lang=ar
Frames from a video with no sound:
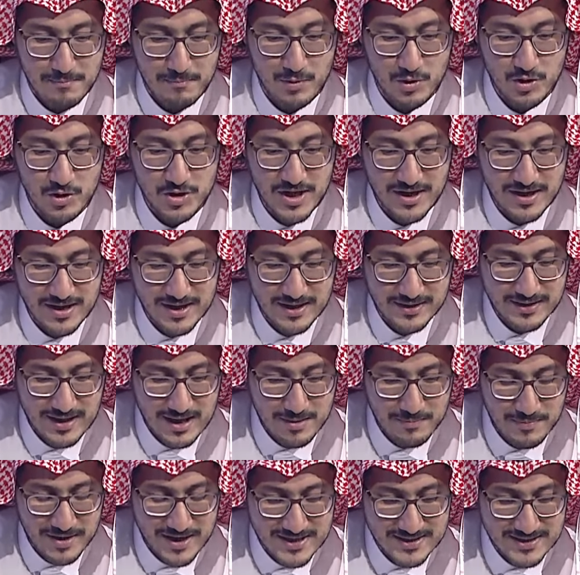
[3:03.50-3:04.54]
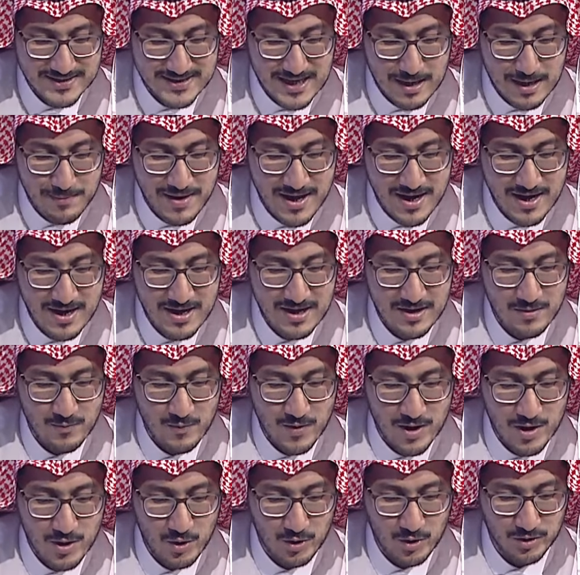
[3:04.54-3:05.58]
مجردا من الزمن
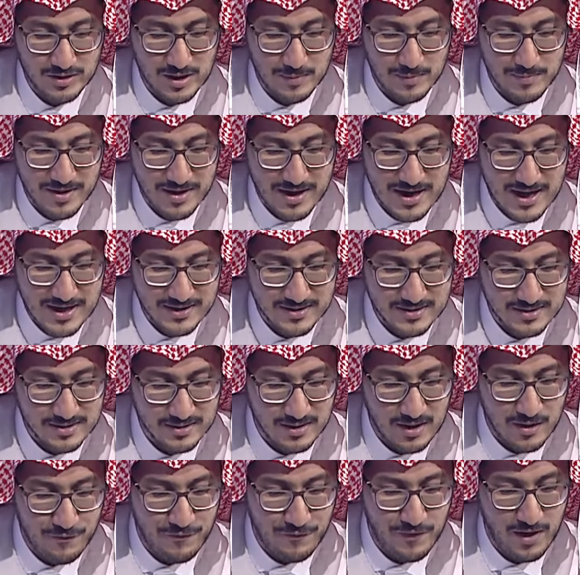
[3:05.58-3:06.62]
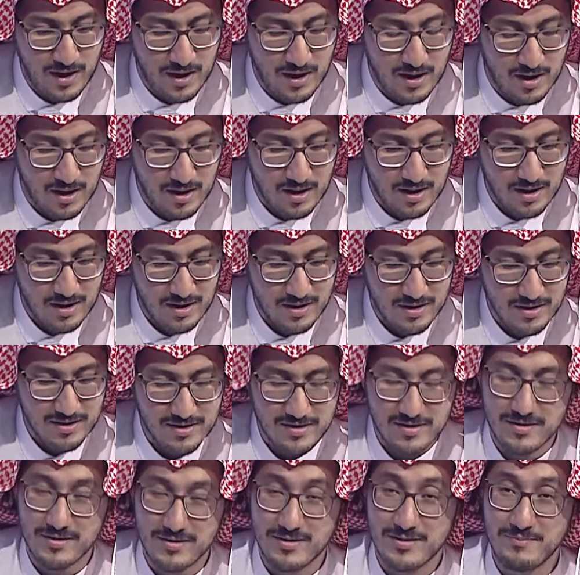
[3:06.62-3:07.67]
ويعتبر أصل الفعل
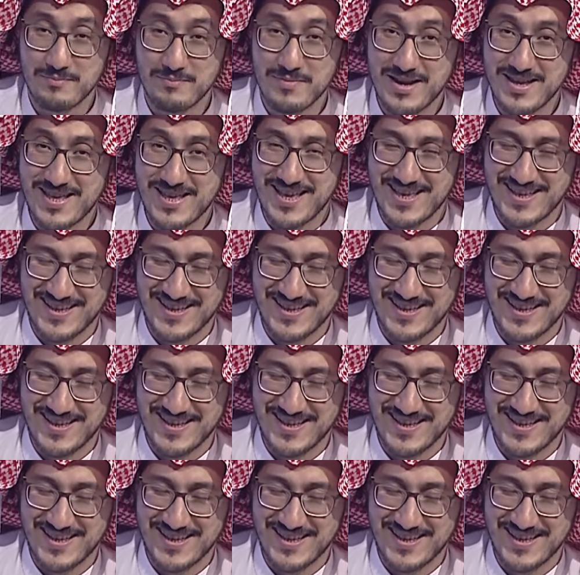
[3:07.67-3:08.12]
ما